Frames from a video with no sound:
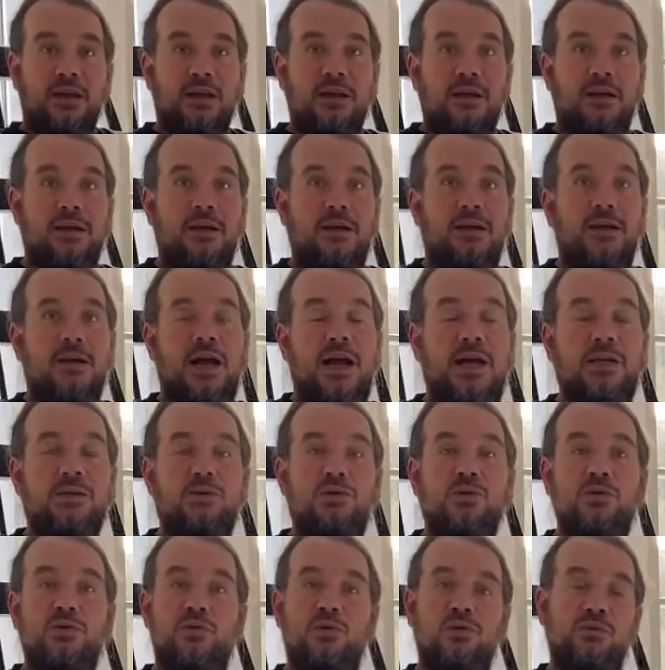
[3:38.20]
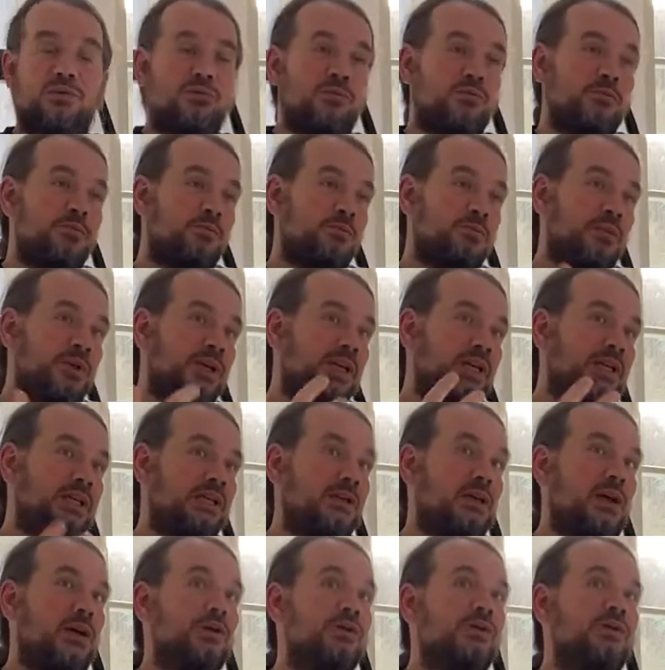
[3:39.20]
Äh, also so ein
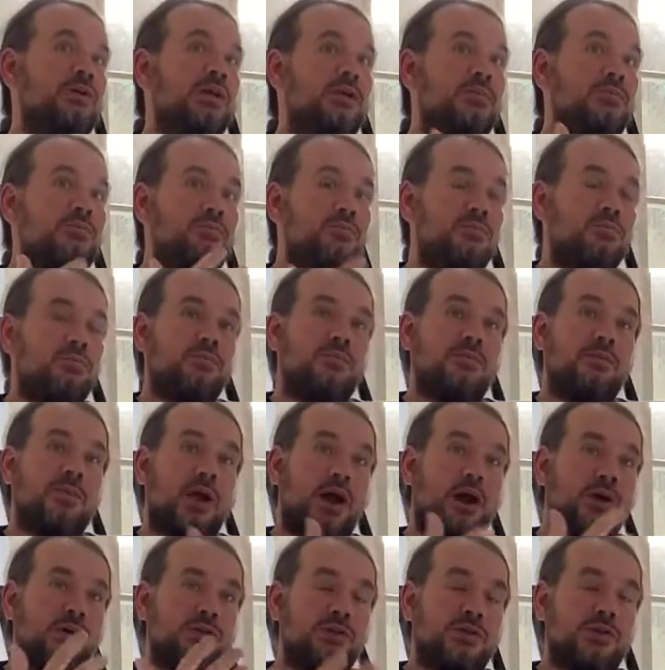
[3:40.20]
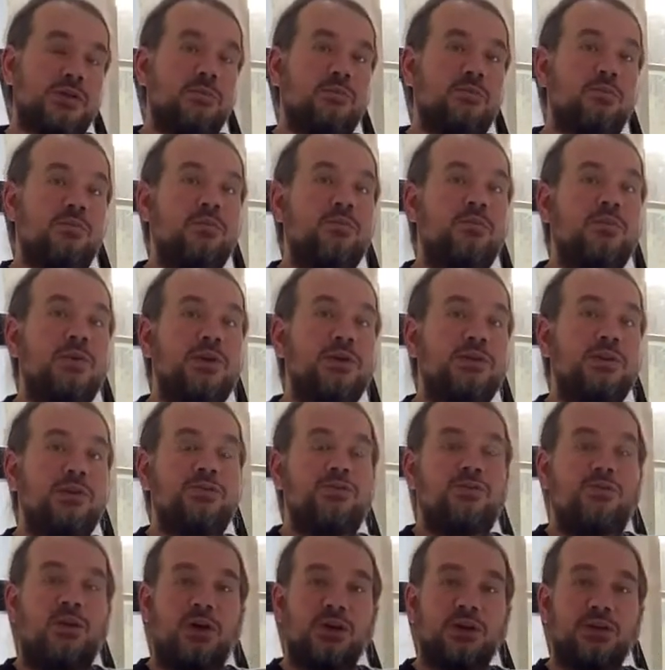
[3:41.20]
Bericht aus dem, aus, dem, aus dem
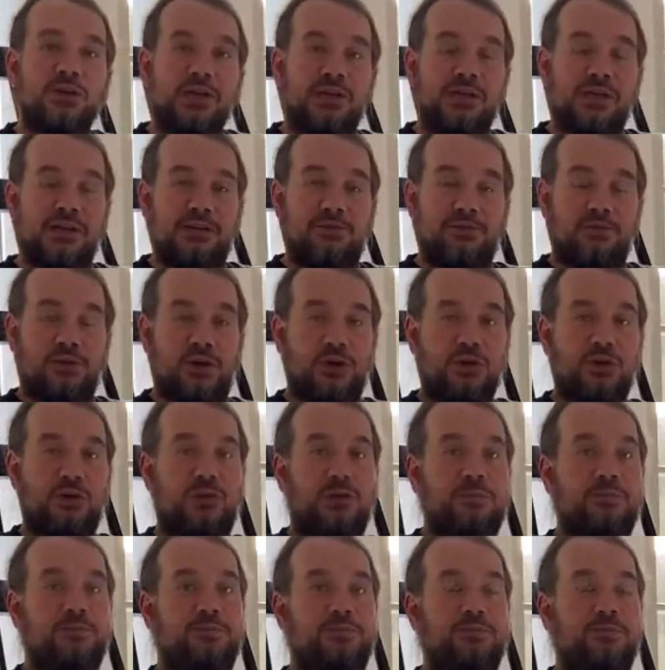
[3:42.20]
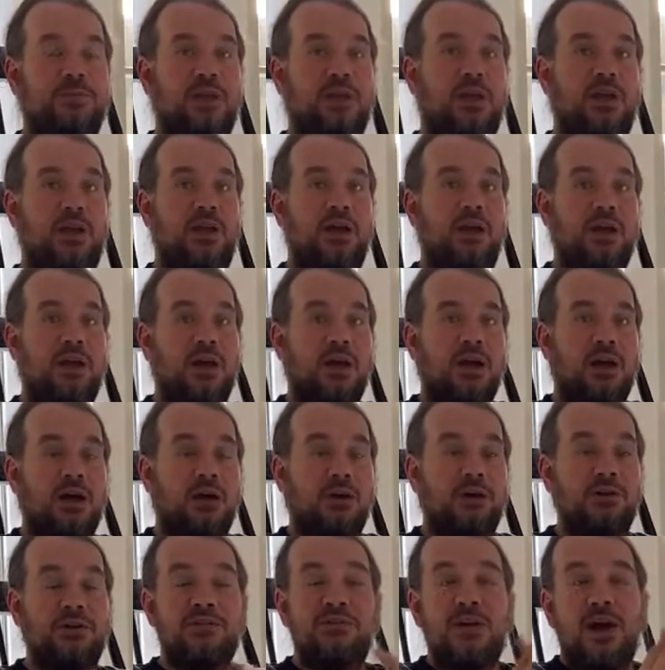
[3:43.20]
Fortschritt der Forschung.
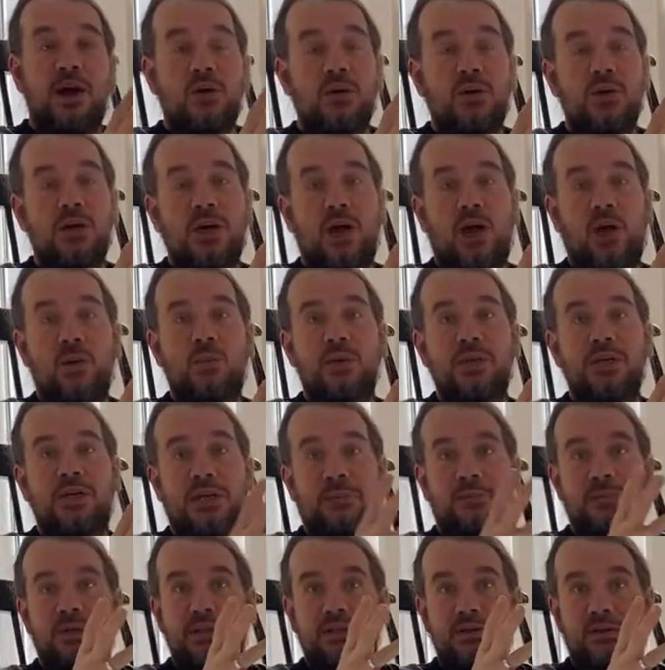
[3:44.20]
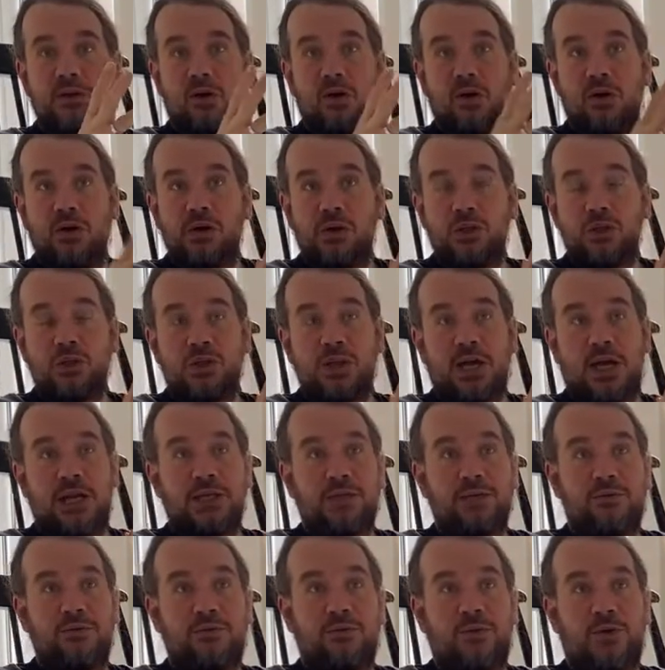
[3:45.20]
Und es war unglaublich, ich habe diesen Call
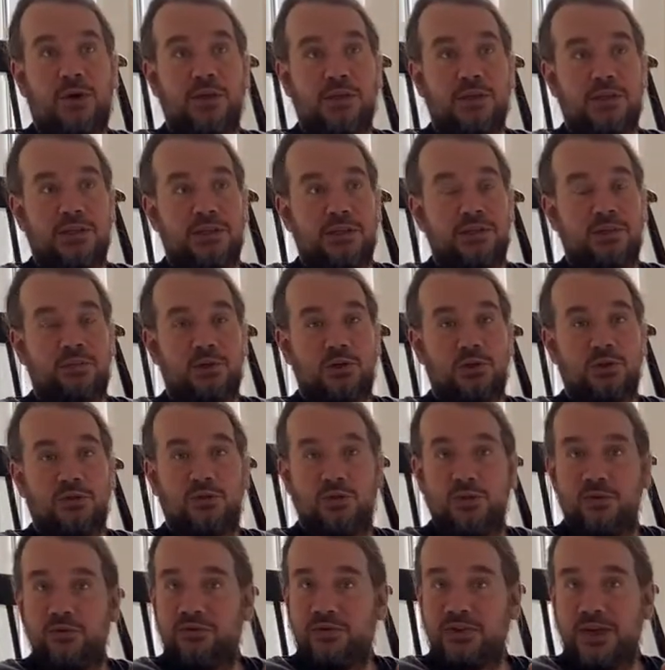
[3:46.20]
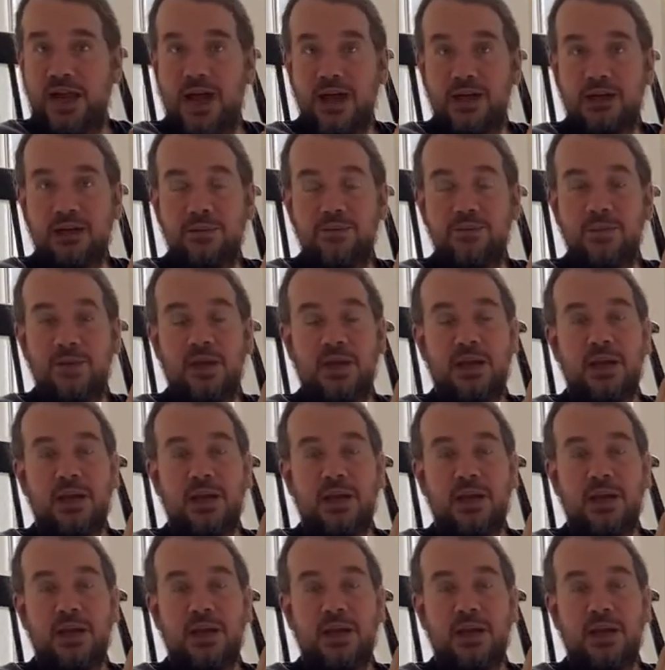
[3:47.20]
gestartet vor jetzt inzwischen fünf Jahren